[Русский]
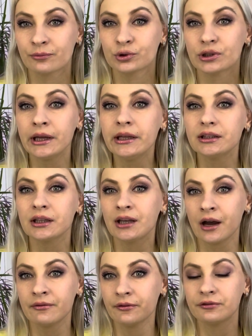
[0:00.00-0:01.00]
Вот это
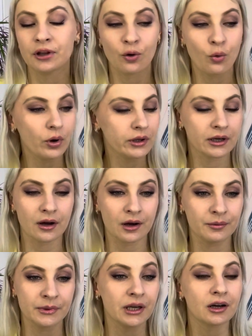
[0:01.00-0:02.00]
я во флаконе,
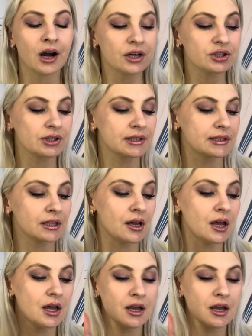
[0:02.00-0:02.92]
как мне кажется.